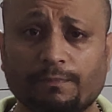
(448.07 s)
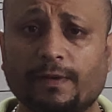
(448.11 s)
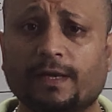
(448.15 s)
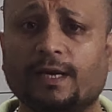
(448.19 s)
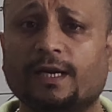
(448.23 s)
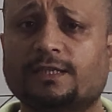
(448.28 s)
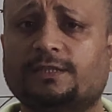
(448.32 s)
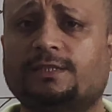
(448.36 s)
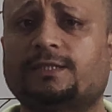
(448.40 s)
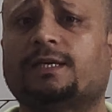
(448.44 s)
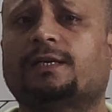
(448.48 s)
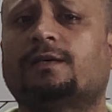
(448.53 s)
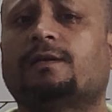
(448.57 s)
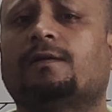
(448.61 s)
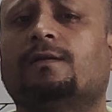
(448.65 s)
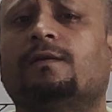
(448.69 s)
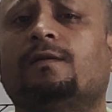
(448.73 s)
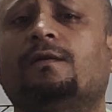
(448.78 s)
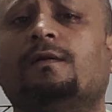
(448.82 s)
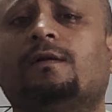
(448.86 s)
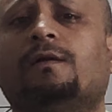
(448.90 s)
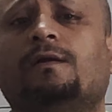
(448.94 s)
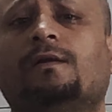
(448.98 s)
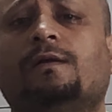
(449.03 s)
मेरा चैनल
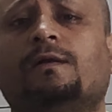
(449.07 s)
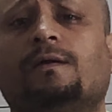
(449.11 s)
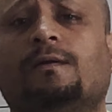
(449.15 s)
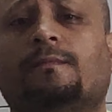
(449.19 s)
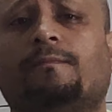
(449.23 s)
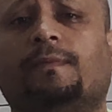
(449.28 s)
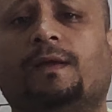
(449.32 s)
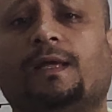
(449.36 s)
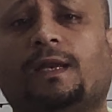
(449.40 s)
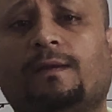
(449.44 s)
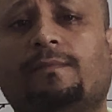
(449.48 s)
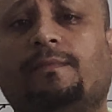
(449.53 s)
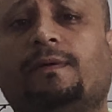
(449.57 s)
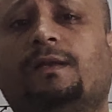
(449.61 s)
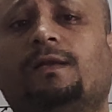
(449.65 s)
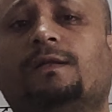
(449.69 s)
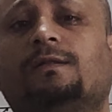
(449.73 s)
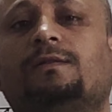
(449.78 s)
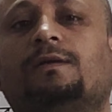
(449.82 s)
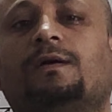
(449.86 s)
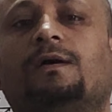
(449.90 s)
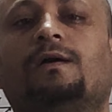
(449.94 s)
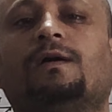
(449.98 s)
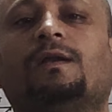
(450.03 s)
मेरी
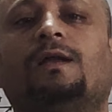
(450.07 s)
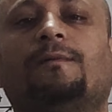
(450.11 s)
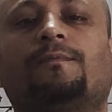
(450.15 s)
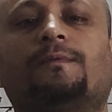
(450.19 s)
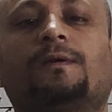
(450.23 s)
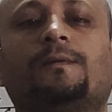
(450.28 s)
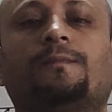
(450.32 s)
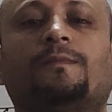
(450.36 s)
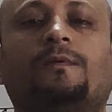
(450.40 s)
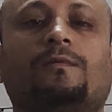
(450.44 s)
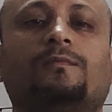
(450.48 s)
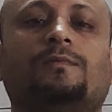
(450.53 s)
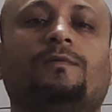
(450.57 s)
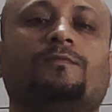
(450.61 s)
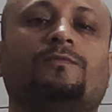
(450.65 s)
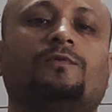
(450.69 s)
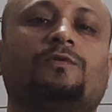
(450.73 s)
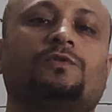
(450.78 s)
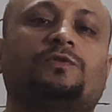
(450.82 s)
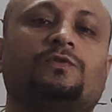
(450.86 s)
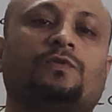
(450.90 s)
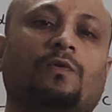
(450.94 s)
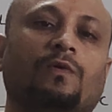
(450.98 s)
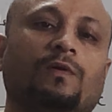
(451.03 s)
मेहनत अगर आपकी प्रॉब्लम
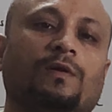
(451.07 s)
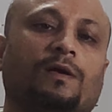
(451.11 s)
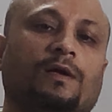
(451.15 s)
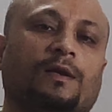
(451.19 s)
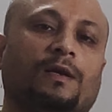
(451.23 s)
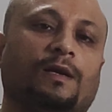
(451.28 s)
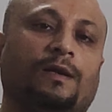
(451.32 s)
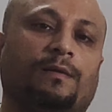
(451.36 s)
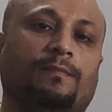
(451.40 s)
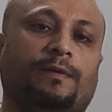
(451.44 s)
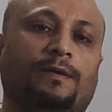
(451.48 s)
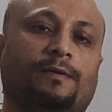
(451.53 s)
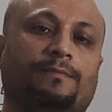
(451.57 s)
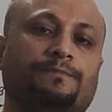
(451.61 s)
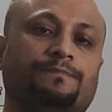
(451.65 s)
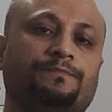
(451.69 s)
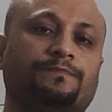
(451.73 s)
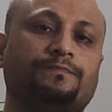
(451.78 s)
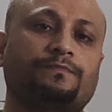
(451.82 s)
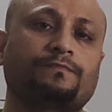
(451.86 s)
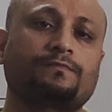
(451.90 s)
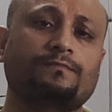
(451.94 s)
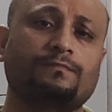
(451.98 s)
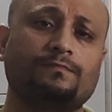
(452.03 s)
को सोल्व करने में
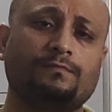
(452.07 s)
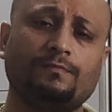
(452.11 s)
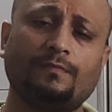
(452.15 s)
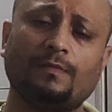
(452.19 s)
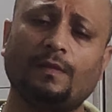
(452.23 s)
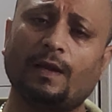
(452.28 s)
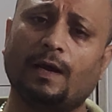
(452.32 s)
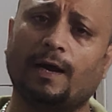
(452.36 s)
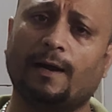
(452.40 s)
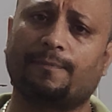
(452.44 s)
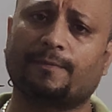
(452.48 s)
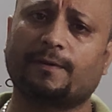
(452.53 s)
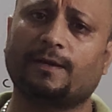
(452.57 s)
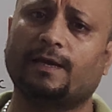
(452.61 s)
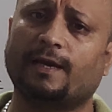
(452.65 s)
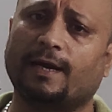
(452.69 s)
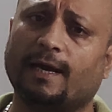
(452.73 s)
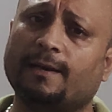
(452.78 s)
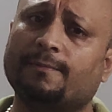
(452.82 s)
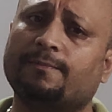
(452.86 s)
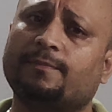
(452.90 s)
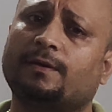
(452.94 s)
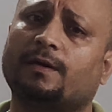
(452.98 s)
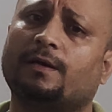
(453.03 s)
आपकी
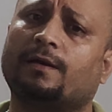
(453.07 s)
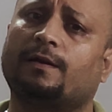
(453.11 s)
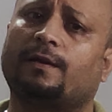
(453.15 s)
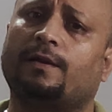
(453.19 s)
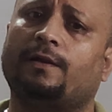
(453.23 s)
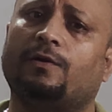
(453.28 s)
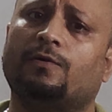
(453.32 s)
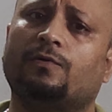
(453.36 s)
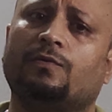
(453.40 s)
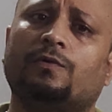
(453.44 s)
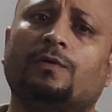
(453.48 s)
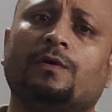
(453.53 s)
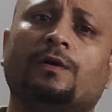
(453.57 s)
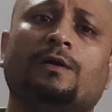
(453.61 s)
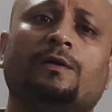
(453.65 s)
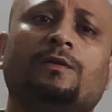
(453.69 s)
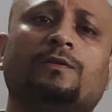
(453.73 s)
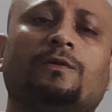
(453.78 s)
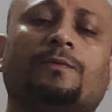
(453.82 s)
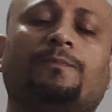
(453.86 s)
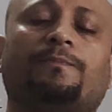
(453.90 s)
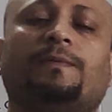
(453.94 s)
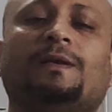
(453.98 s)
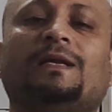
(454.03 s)
हेल्प कर रही हो
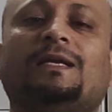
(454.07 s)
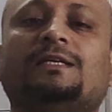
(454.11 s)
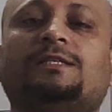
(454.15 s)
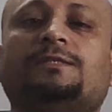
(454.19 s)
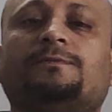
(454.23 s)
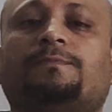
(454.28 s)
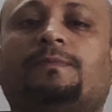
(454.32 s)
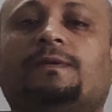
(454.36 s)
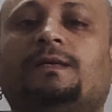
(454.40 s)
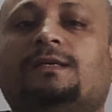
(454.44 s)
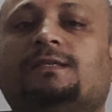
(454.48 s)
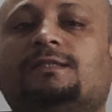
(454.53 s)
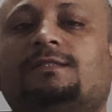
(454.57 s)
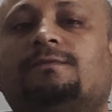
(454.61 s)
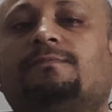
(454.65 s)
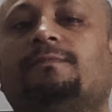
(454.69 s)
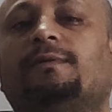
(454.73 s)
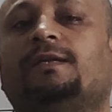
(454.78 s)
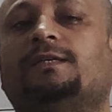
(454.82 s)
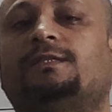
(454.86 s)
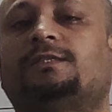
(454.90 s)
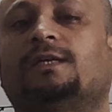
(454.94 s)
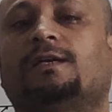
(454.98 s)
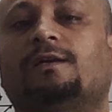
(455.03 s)
तो प्लीज़ प्लीज़
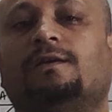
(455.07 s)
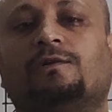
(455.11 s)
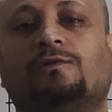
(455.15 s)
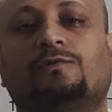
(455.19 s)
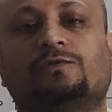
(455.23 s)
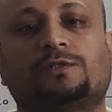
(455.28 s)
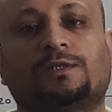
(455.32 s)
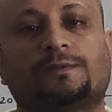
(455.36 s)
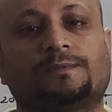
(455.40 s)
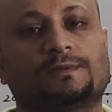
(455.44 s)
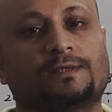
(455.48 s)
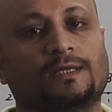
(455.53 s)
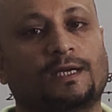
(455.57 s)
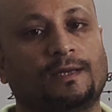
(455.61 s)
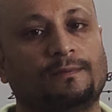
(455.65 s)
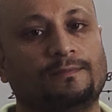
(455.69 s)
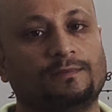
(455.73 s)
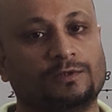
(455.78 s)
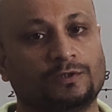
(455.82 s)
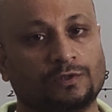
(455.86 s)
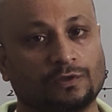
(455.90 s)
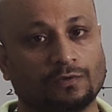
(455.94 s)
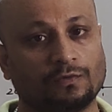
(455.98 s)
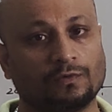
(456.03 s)
मेरे चैनल को
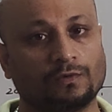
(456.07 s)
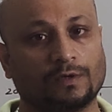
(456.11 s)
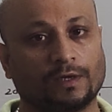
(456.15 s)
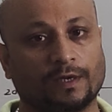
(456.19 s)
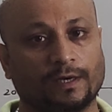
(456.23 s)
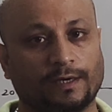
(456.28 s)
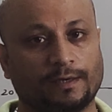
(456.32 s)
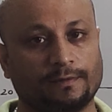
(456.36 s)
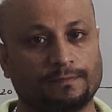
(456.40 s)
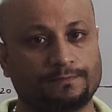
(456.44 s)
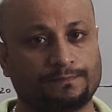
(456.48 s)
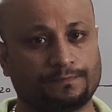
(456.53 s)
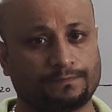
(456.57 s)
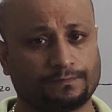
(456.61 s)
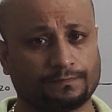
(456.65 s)
सब्सक्राइब जरूर करें